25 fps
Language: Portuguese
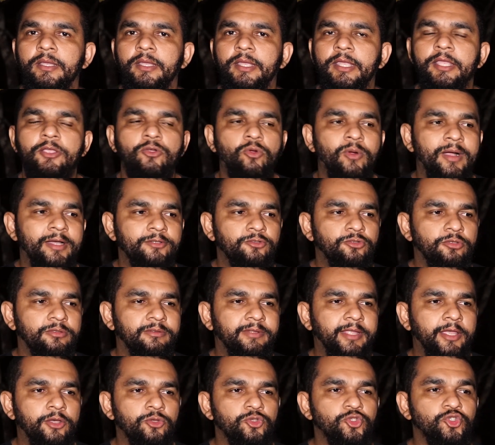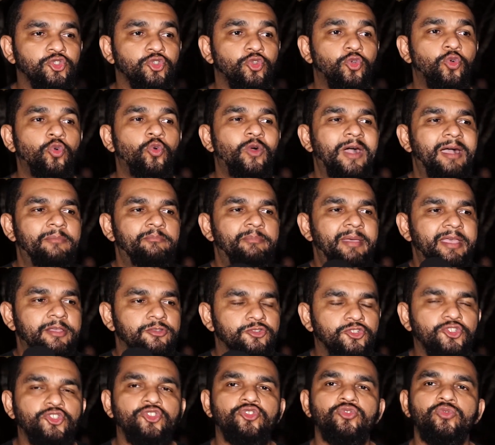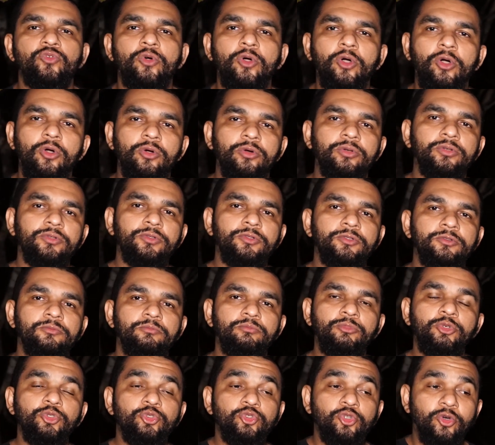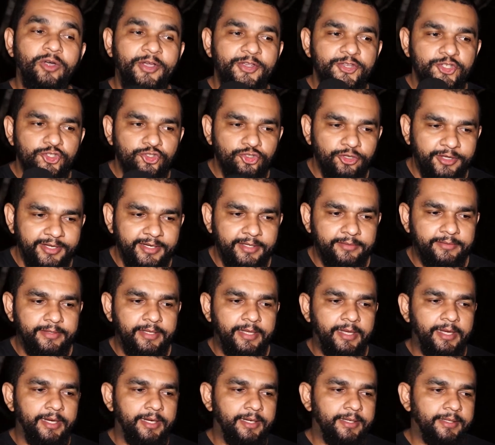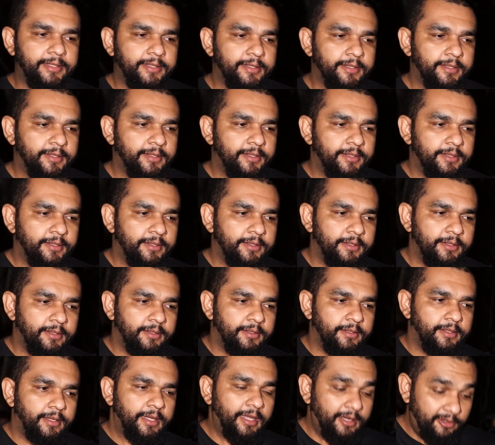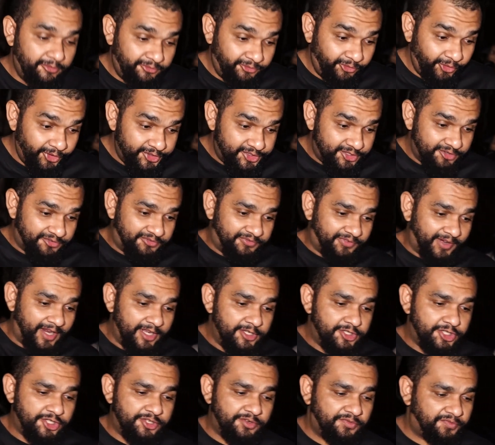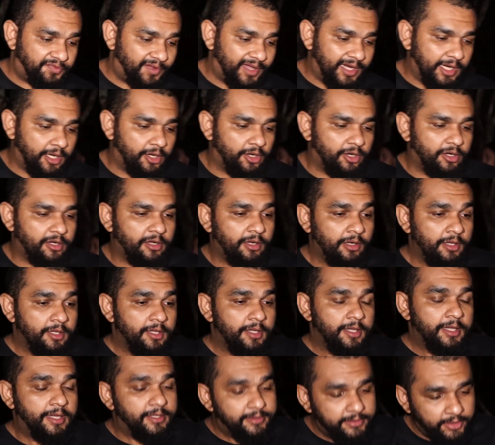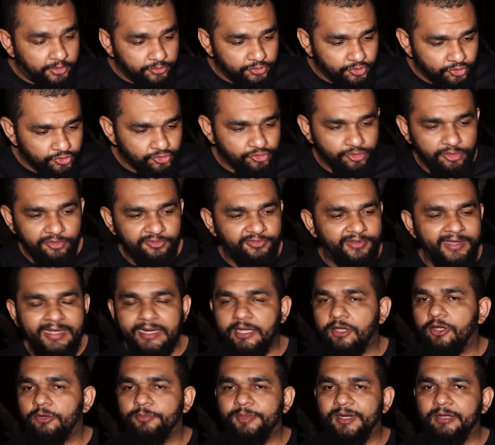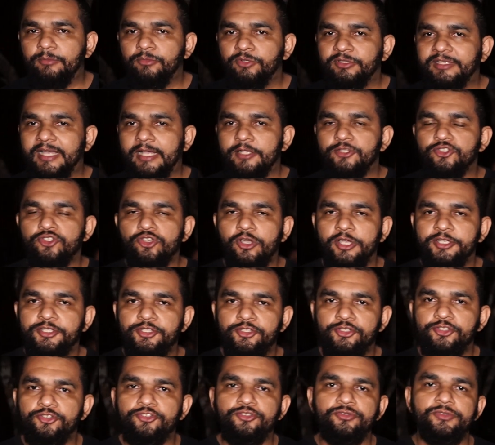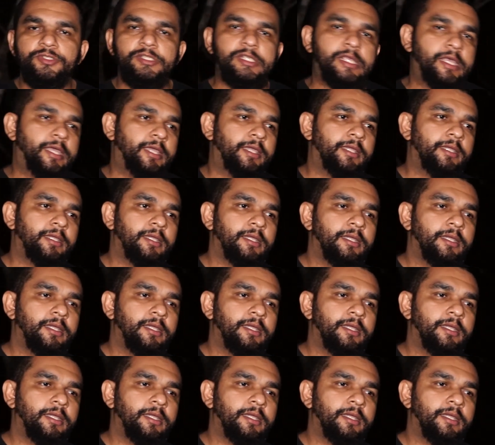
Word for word: E quando Deus o abençoou, mudou a história dele, ele foi de frente de Faraó e Deus usou Faraó para mudar a sorte de José.